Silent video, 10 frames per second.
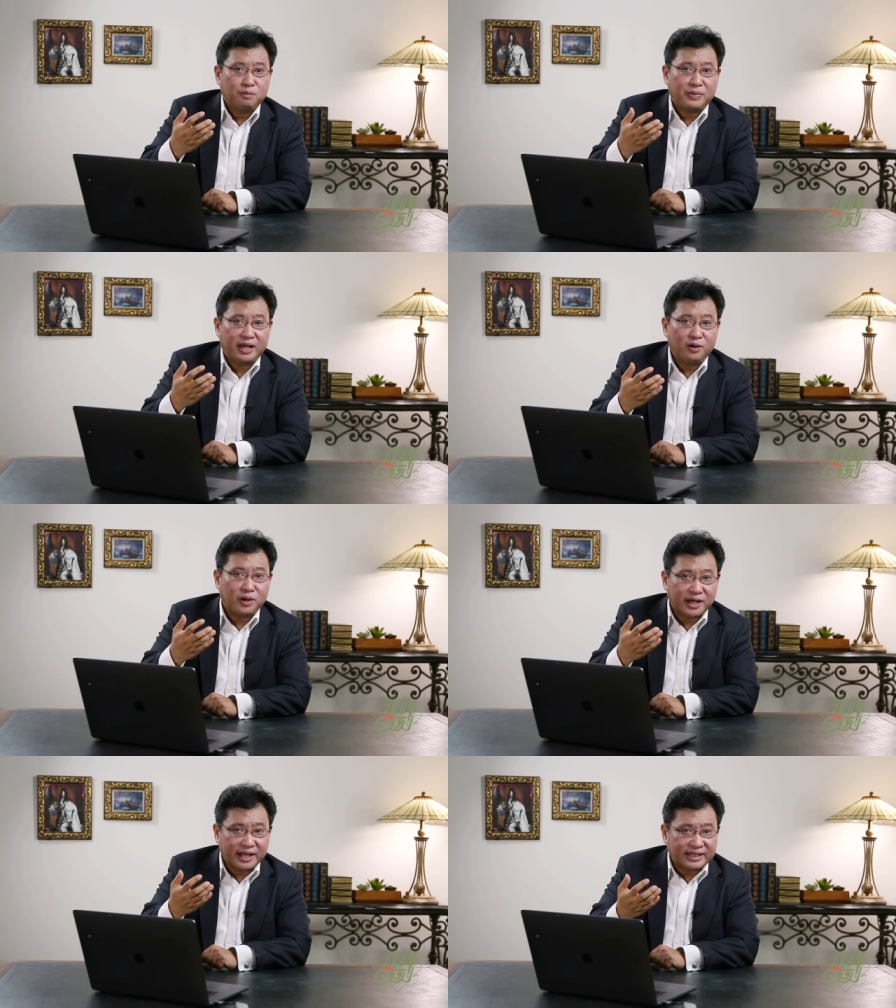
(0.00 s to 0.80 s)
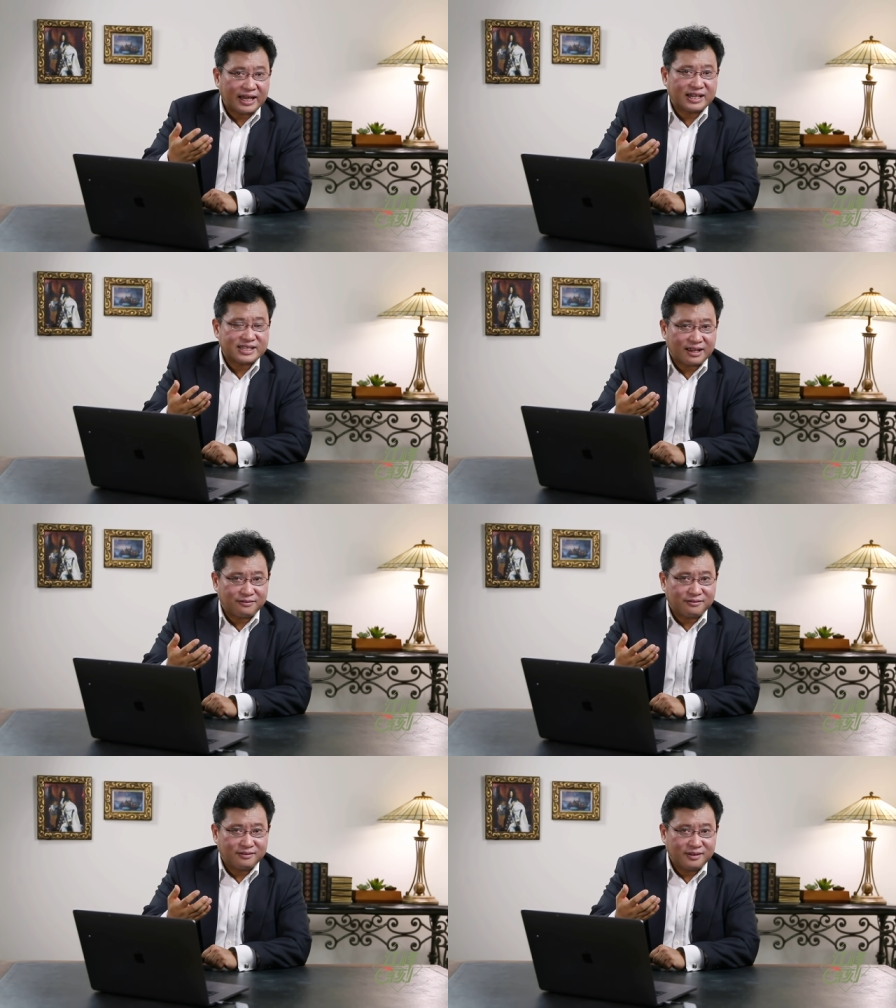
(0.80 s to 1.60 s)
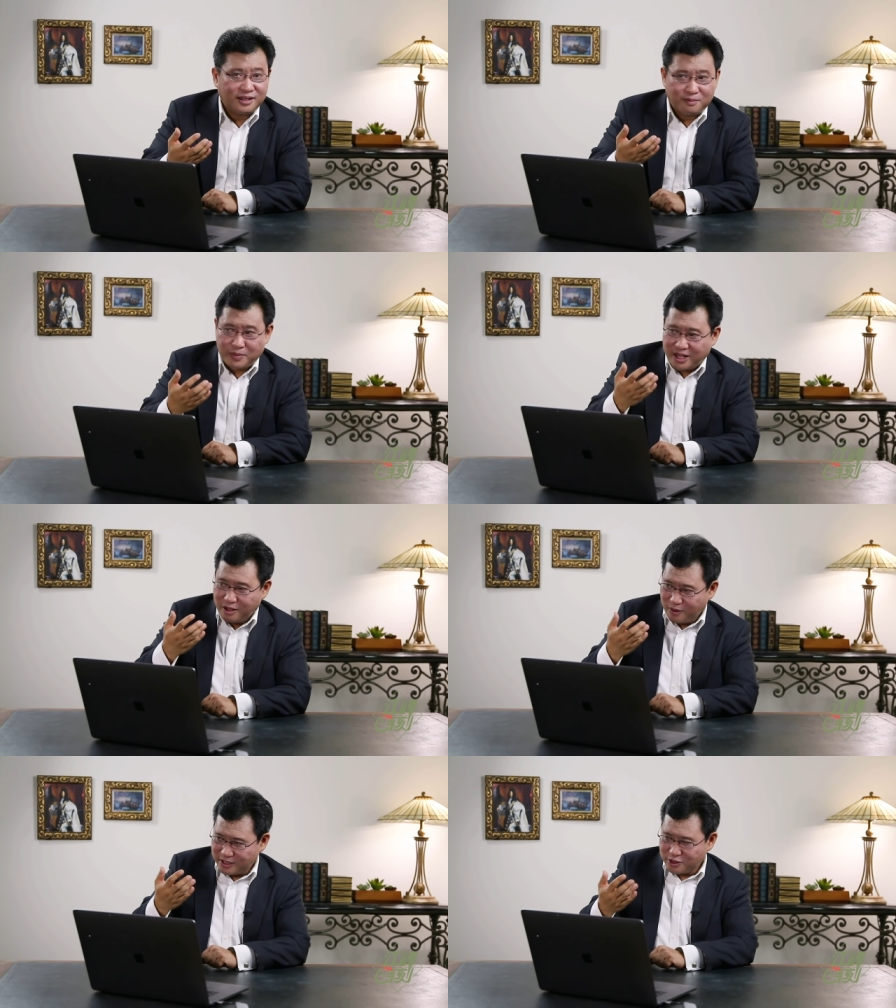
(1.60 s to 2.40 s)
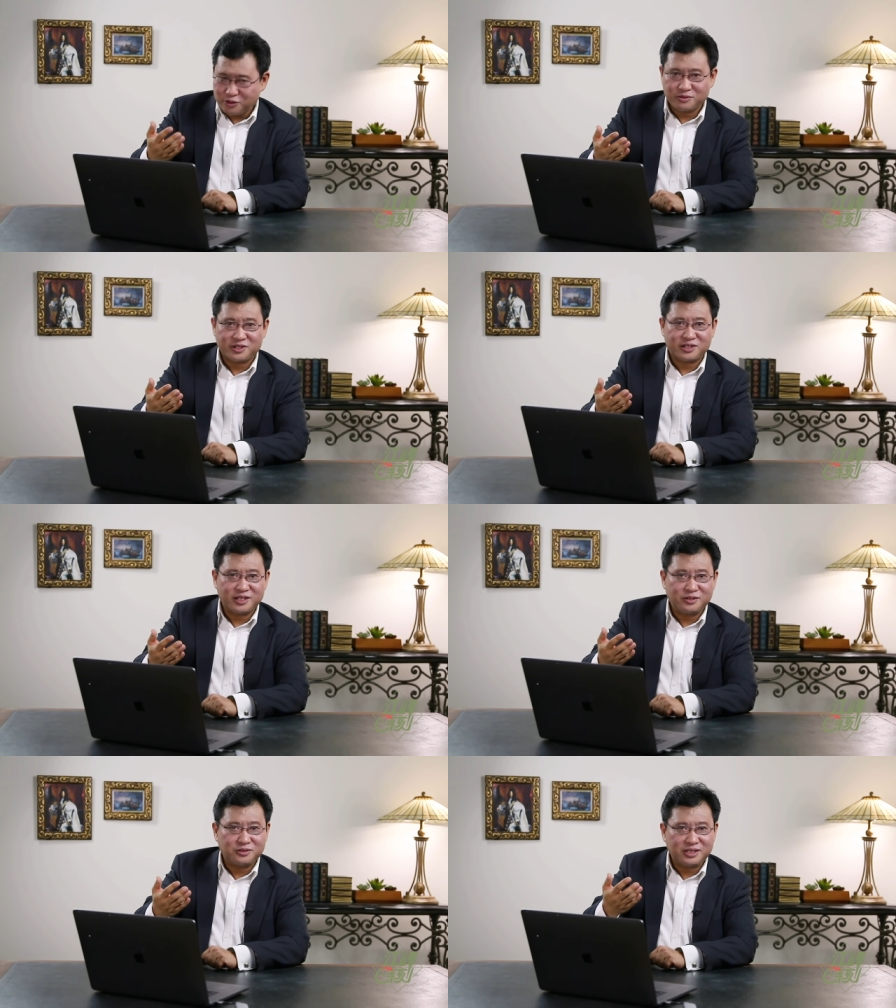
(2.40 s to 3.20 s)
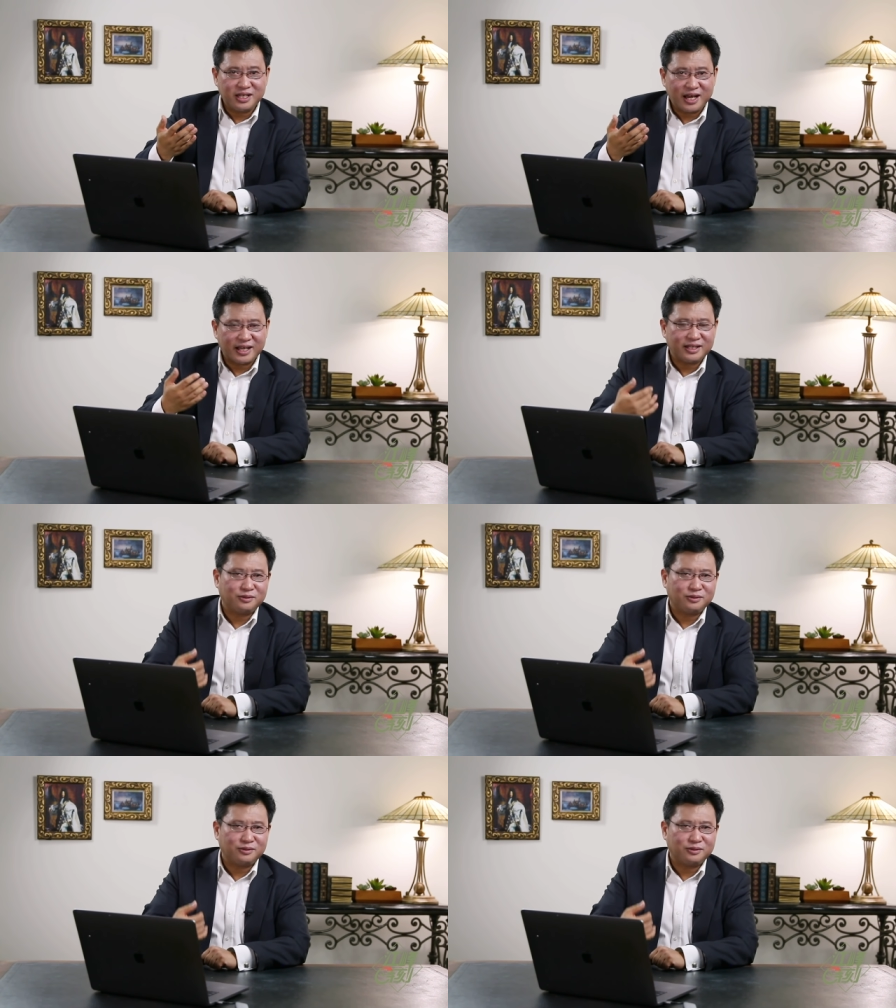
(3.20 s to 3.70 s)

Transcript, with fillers: 棉花可以带来财富，棉花的种植呢又依赖